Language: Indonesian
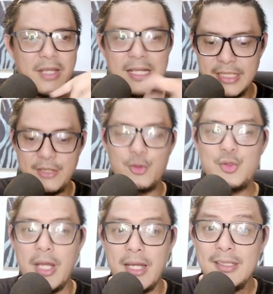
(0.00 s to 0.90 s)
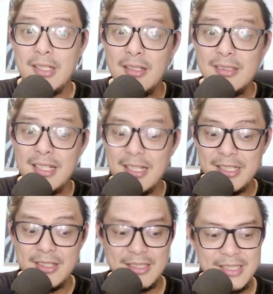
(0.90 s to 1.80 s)
Asik juga suka teng teng
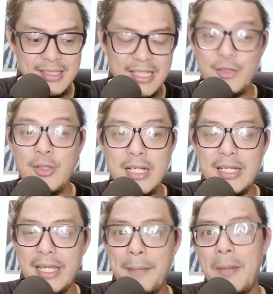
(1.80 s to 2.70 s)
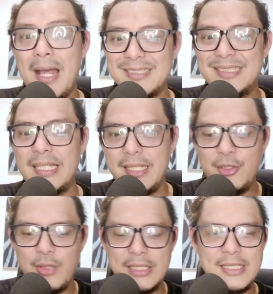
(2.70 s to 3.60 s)
teng teng itu enak kayak plaksin
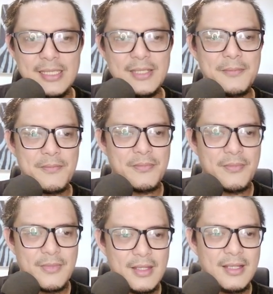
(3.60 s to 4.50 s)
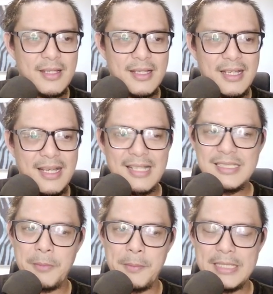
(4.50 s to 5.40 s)
gitu guys ya.
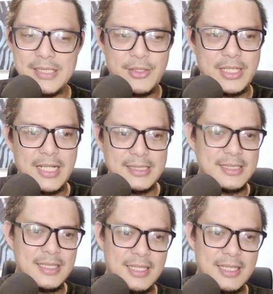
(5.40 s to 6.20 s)
Asik pemilihan soundnya nice.